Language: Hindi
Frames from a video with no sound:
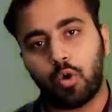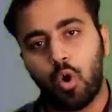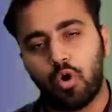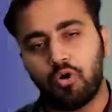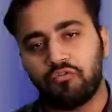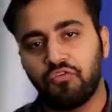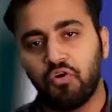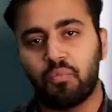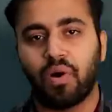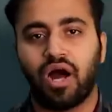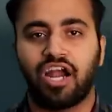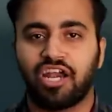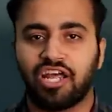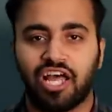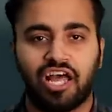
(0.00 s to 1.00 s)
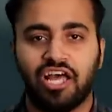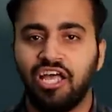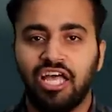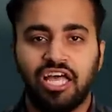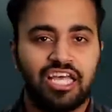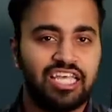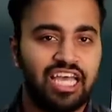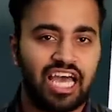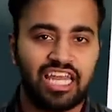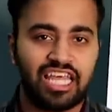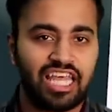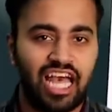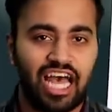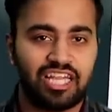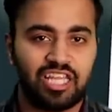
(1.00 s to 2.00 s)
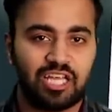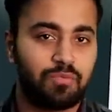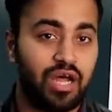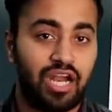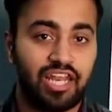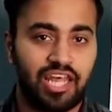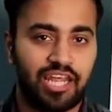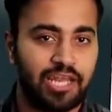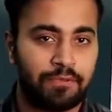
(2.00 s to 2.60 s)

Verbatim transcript: कुंग पांड्या यानी कि हार्दिक पांड्या